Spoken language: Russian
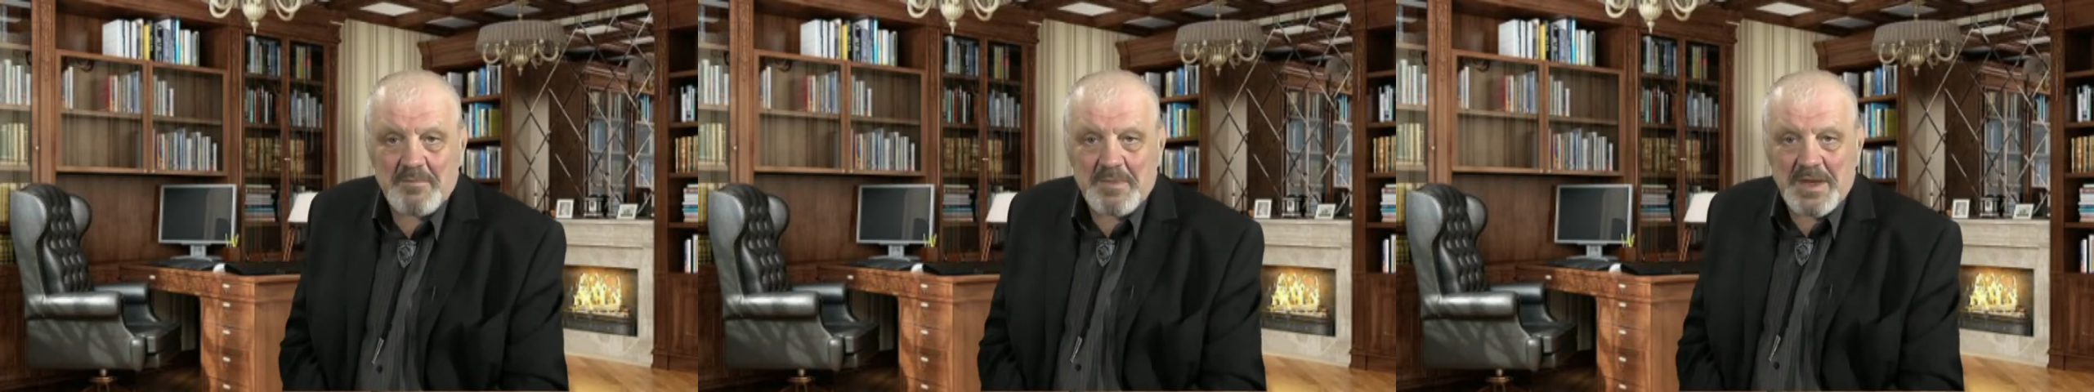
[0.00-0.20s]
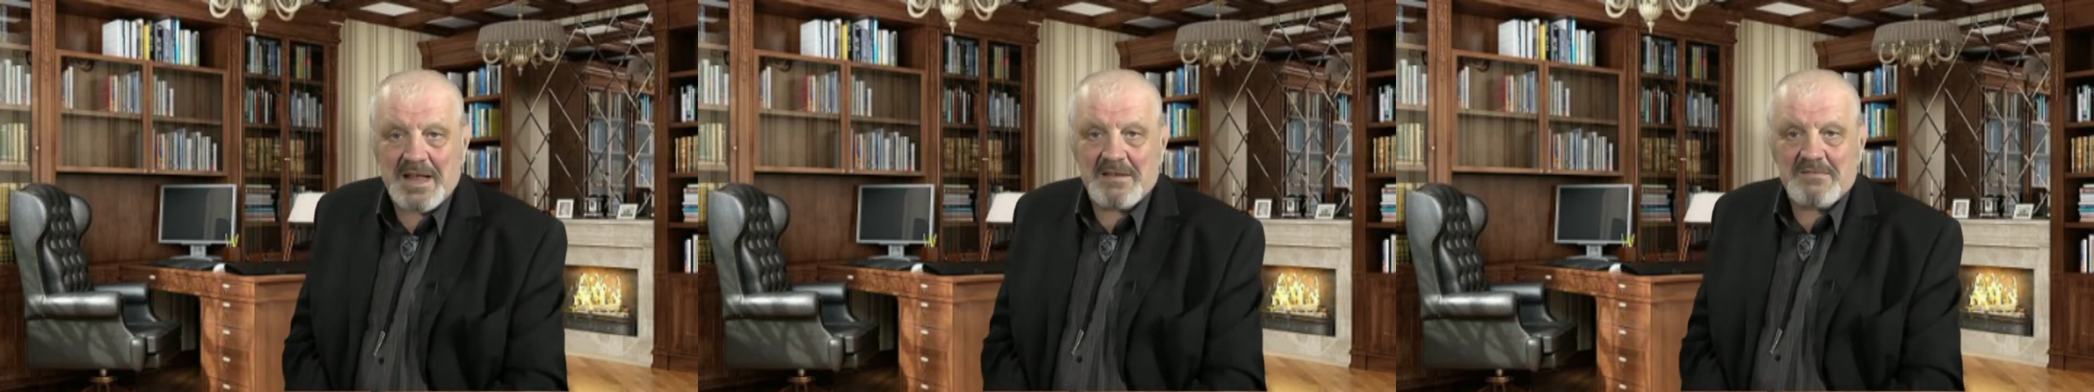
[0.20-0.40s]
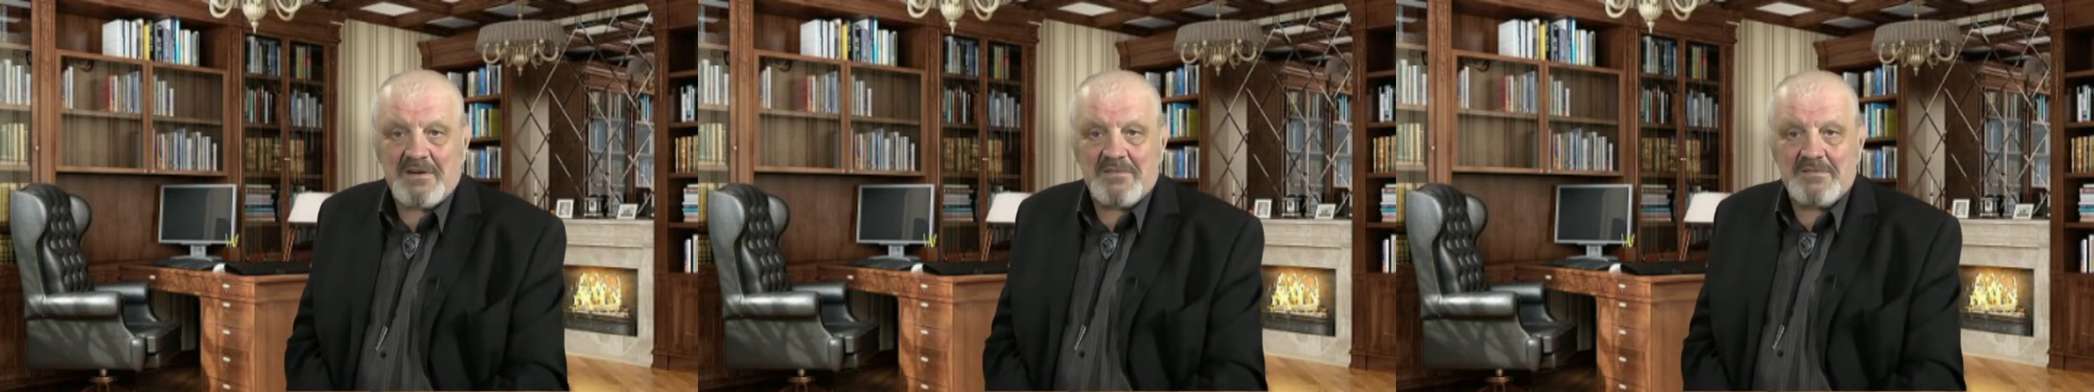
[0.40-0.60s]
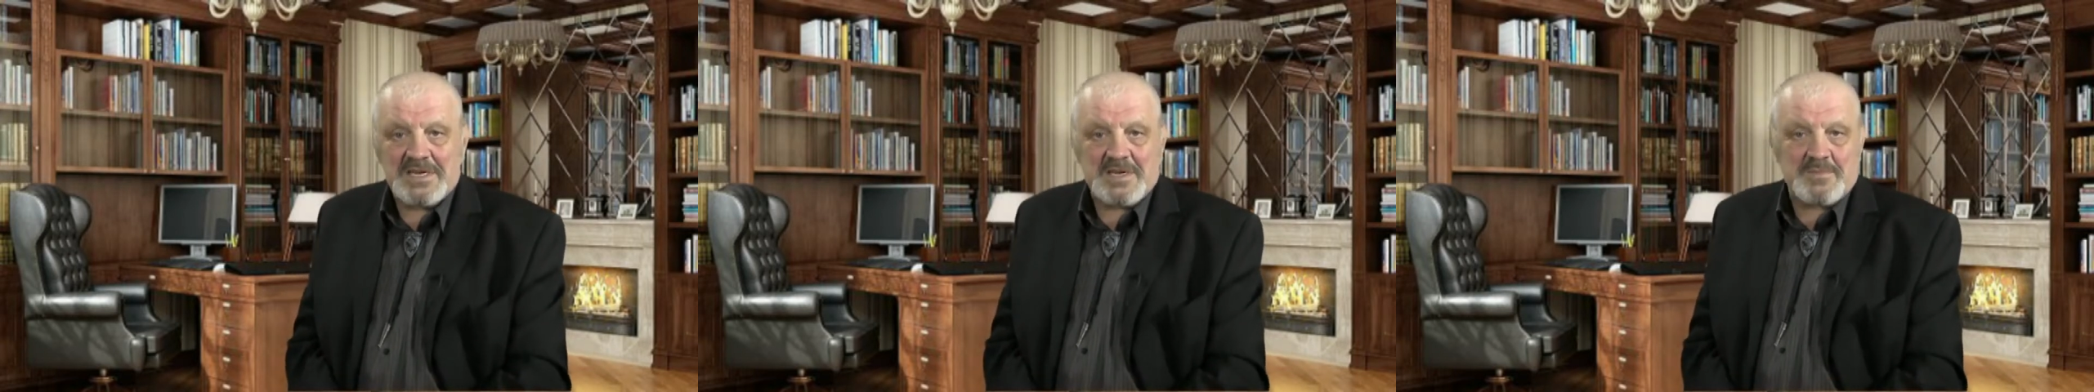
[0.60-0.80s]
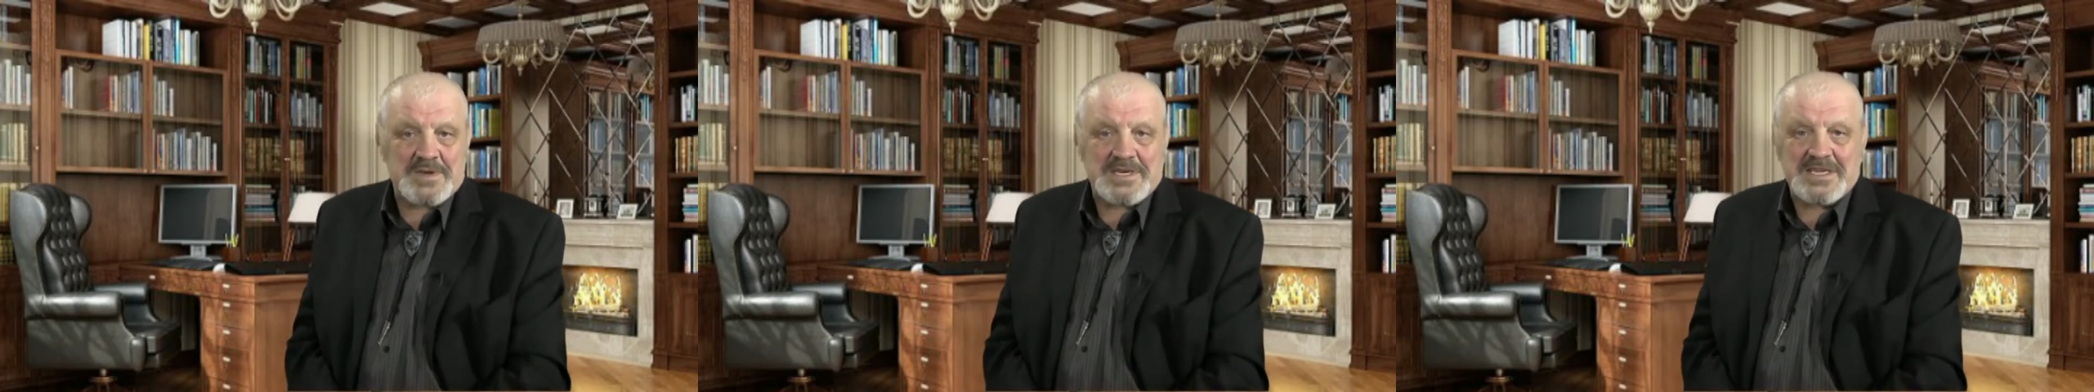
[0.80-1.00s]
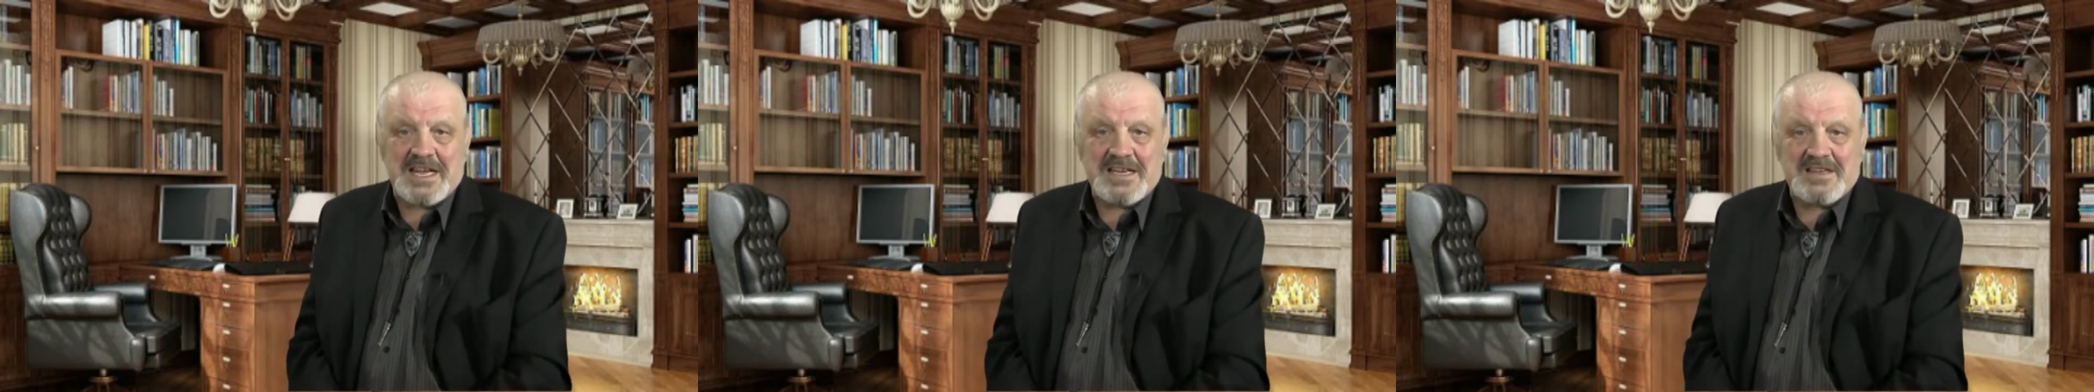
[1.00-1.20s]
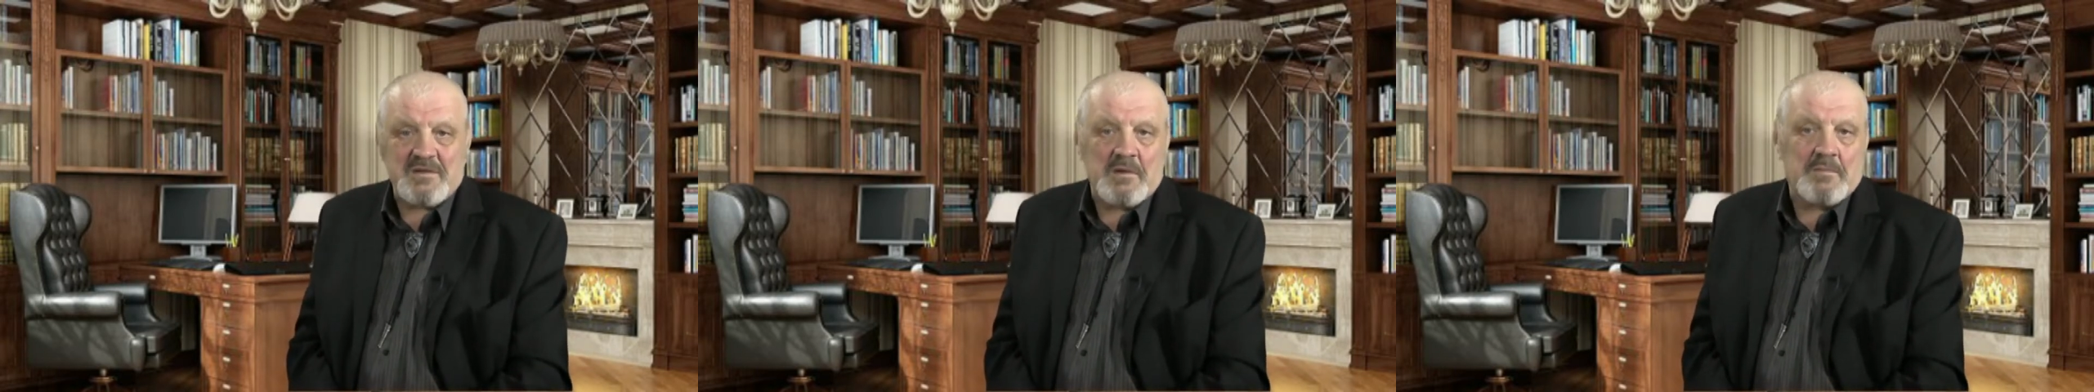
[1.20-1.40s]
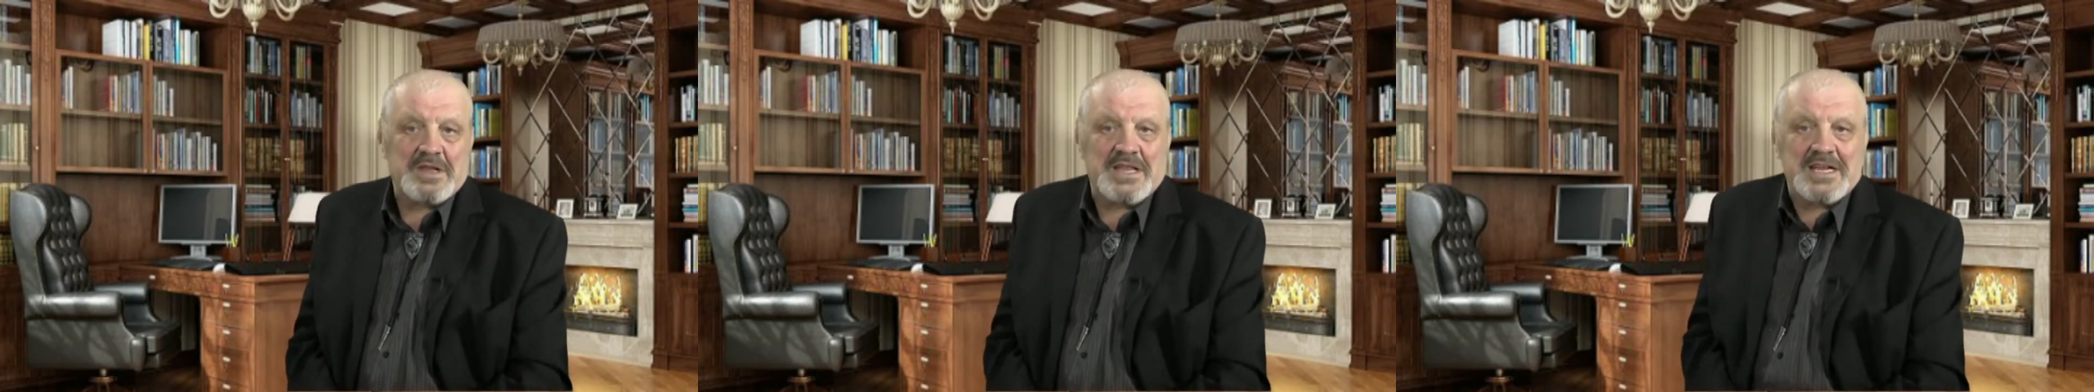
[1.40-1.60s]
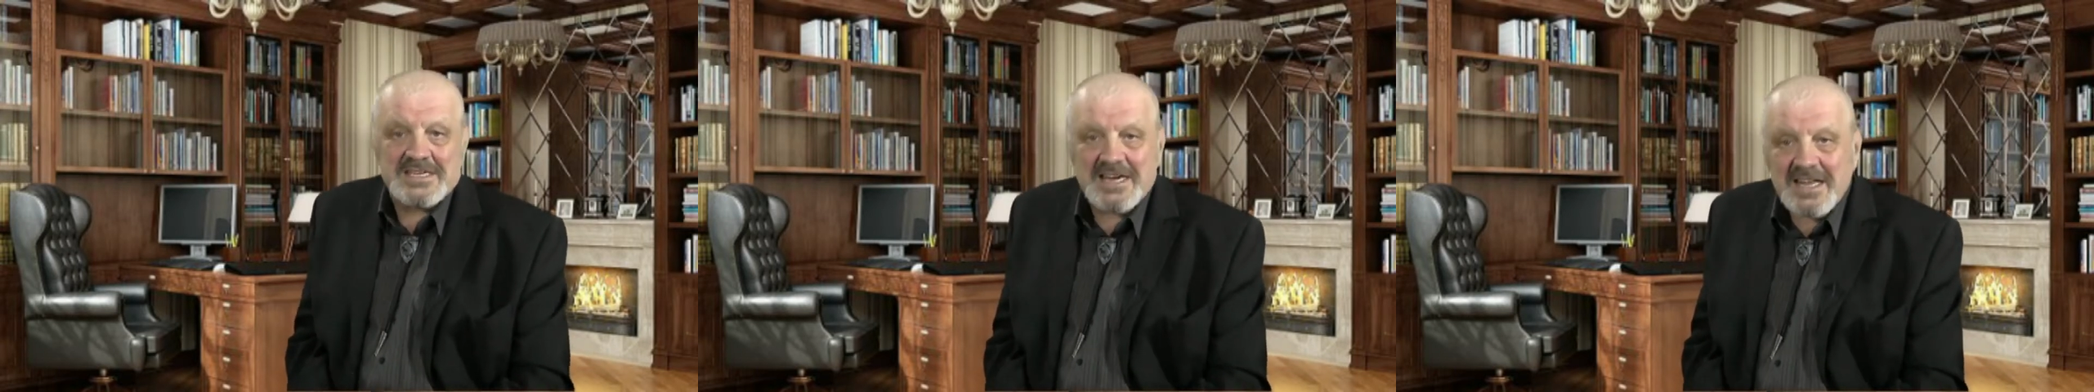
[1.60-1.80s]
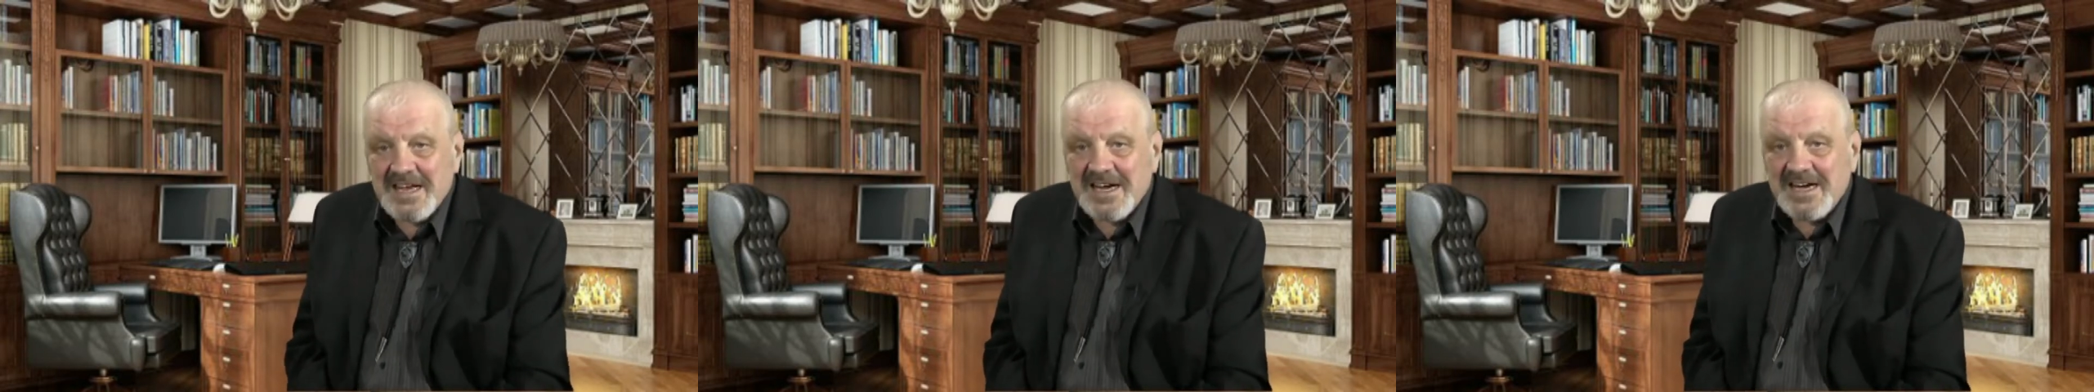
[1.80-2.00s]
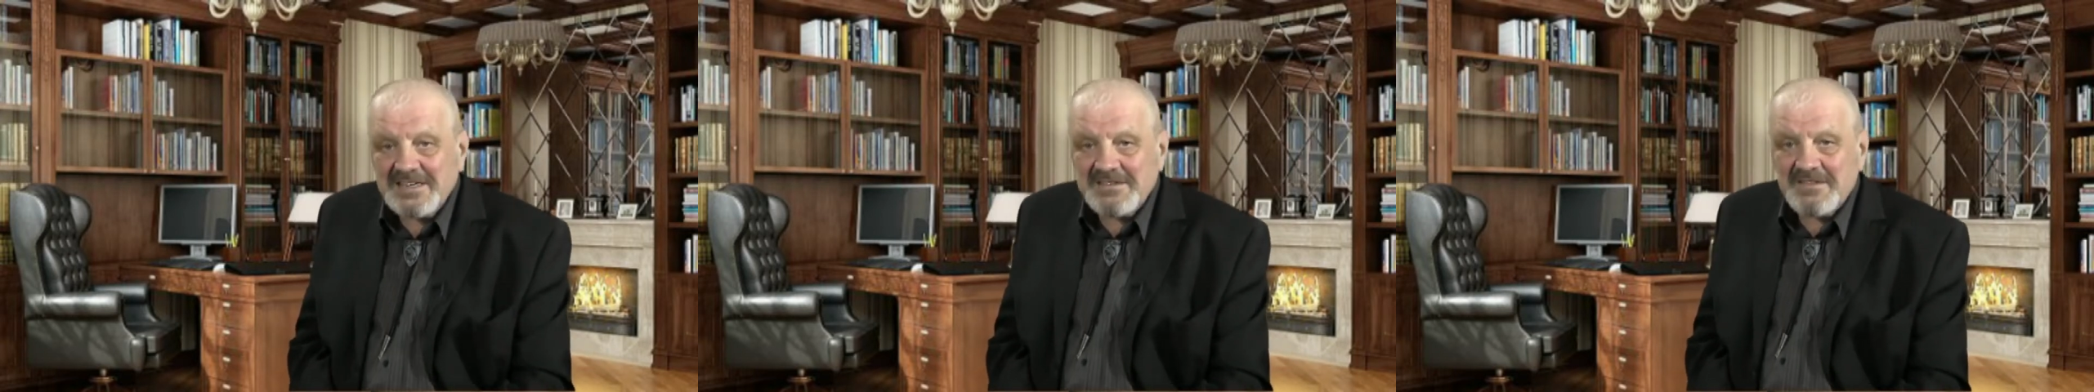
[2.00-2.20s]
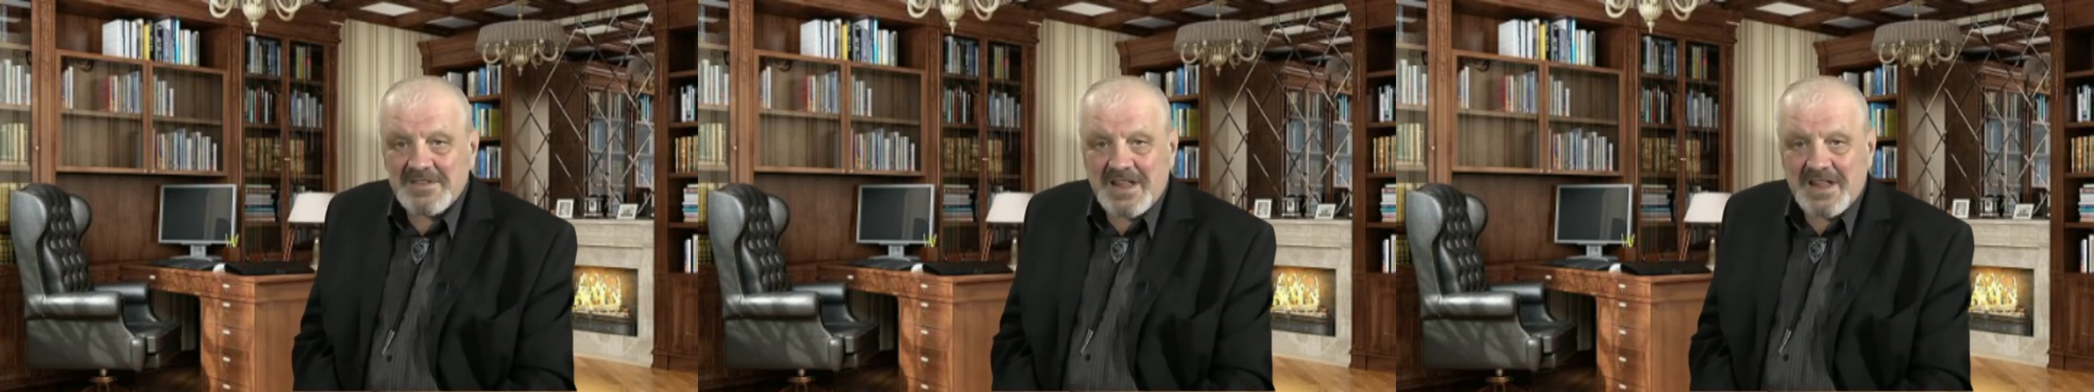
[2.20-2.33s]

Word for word: Первое, вы записали свое положение, конечно.